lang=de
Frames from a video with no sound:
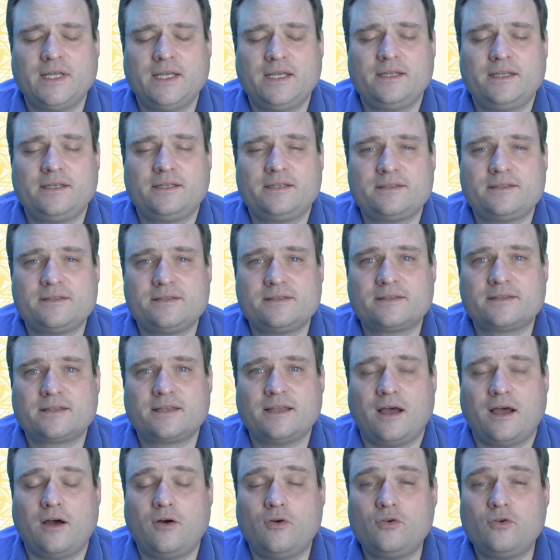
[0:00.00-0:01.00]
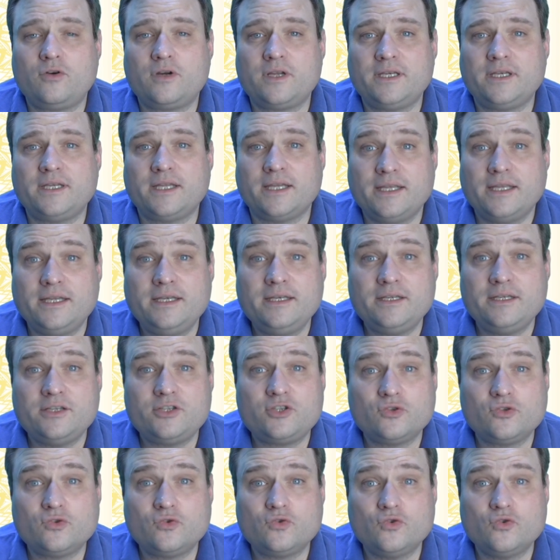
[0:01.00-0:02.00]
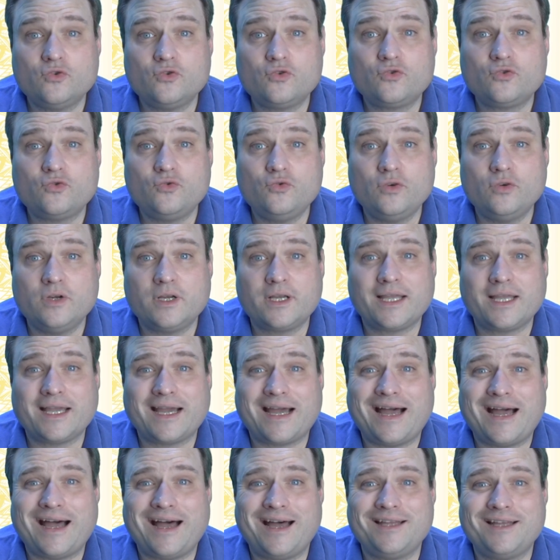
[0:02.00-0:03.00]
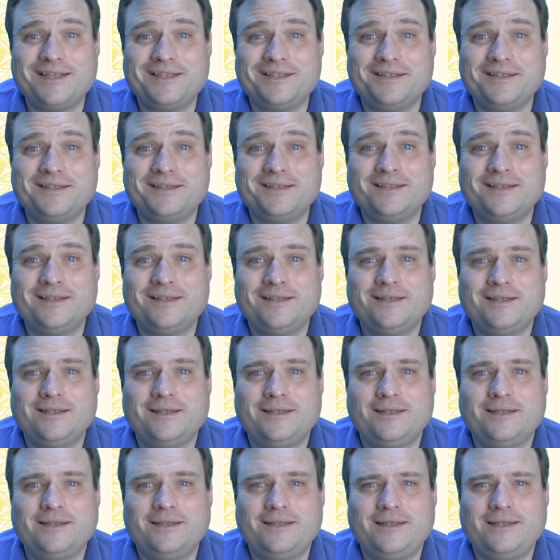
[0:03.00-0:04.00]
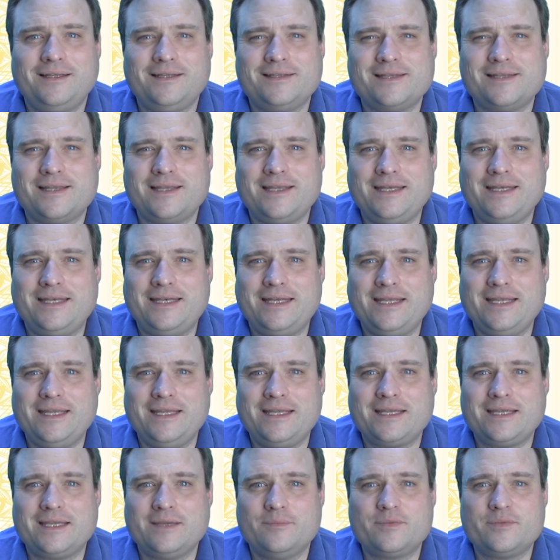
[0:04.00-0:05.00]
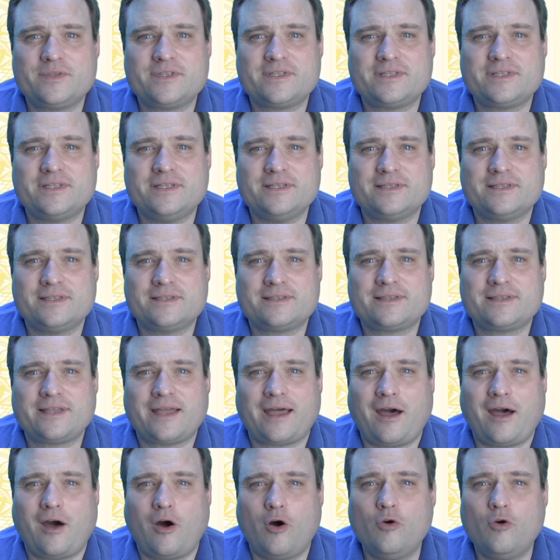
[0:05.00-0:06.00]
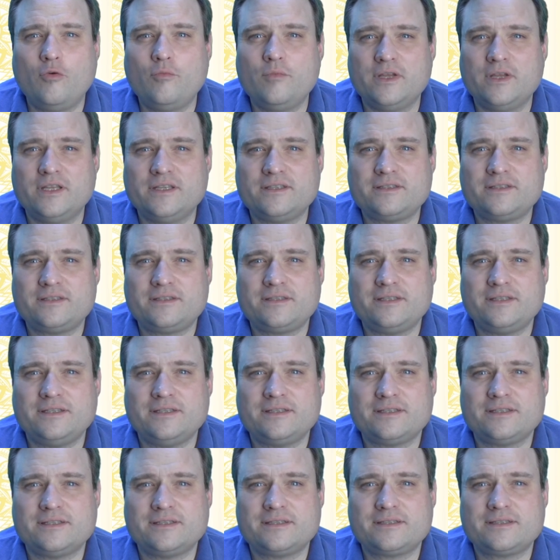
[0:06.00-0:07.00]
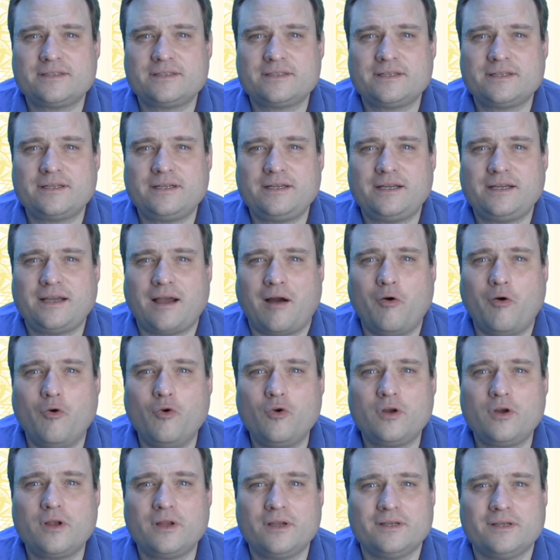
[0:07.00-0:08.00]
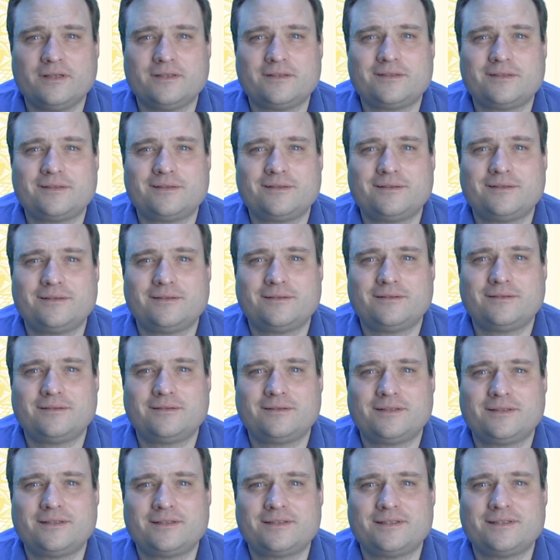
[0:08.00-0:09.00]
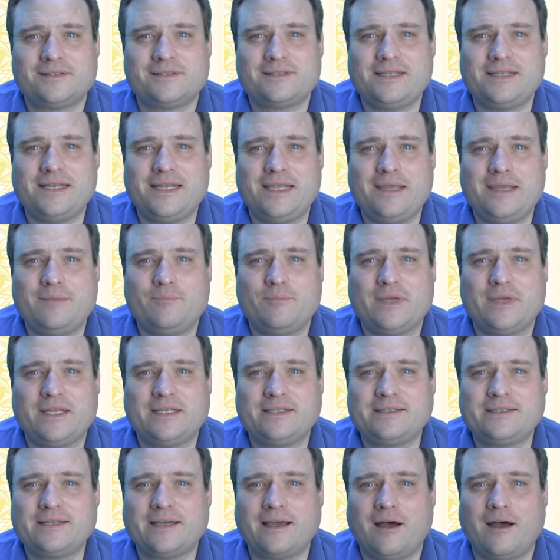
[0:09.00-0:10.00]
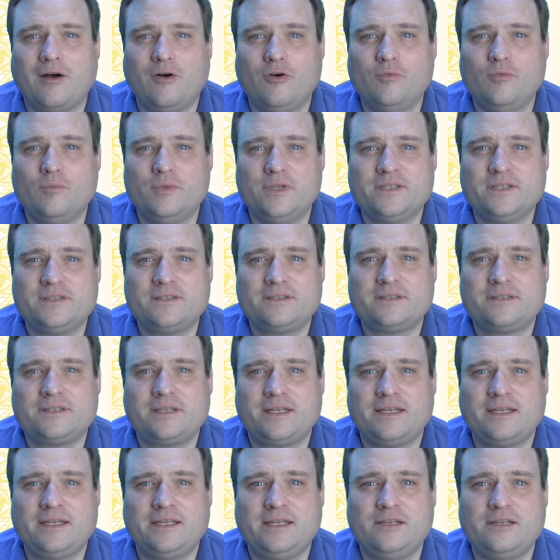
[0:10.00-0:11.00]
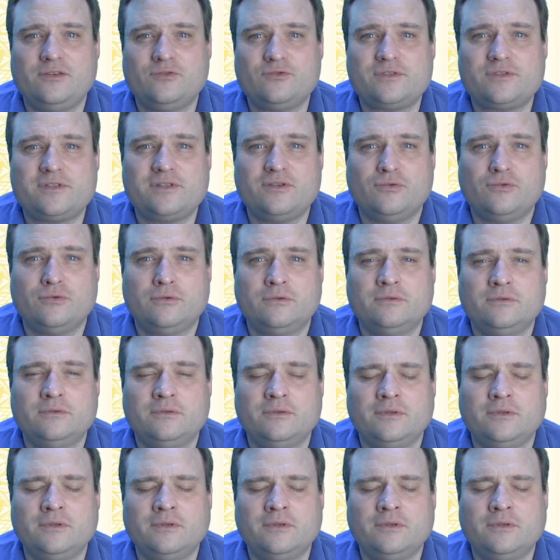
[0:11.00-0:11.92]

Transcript: dass es auch in der indischen Kultur gerade diese Idee gibt, dieses Traumes, dieses Gaukels, dass das Leben ein Traum ist, eine Illusion.